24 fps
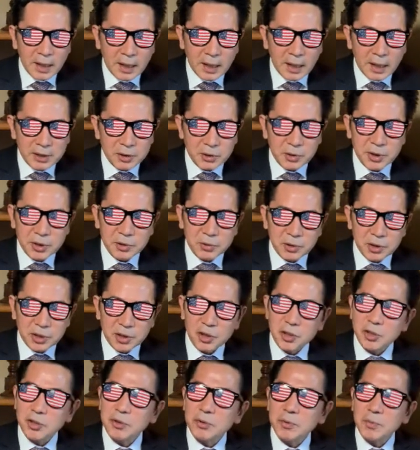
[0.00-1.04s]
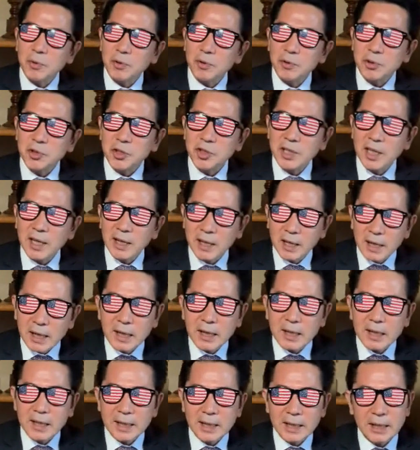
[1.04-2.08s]
アスリートに注目しなが
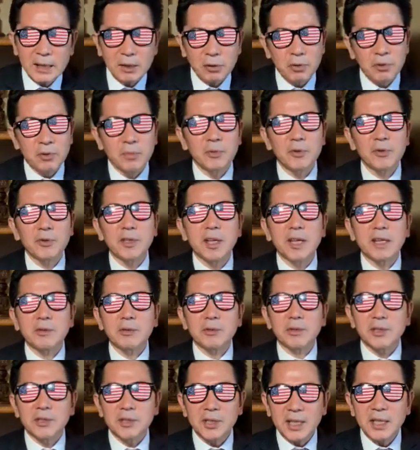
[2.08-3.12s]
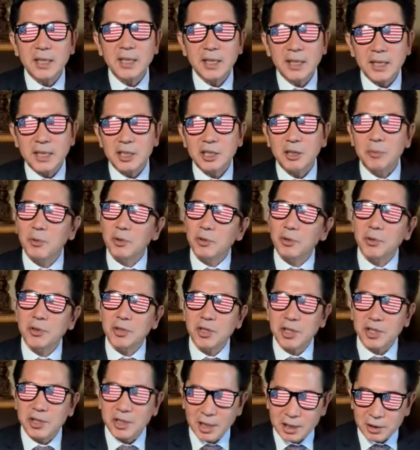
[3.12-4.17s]
ら、えー、この問題をですね、えー、紐解い
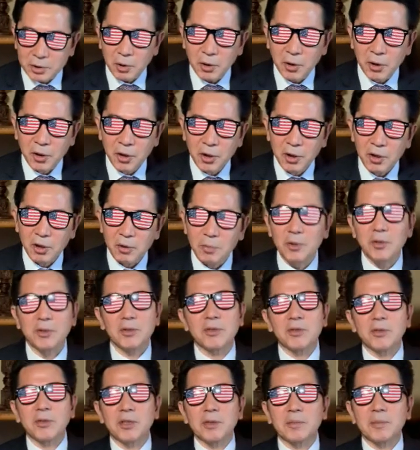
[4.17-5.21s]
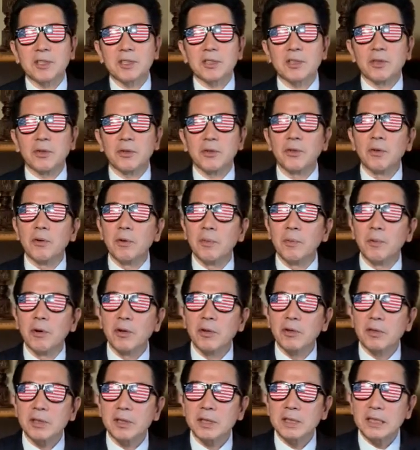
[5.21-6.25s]
ていきたいと思っております。今日
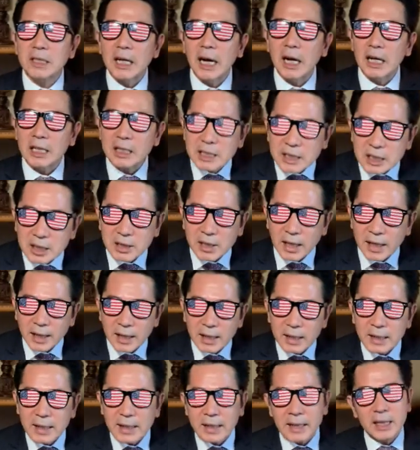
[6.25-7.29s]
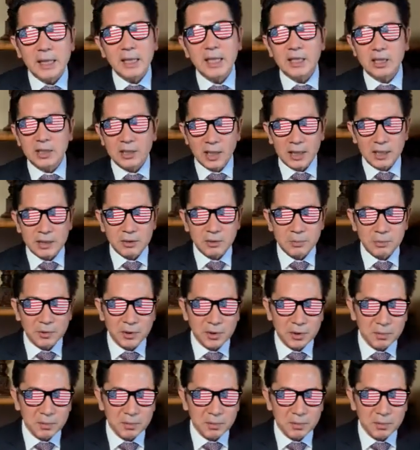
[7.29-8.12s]
も張り切って、えー、いきたいと思い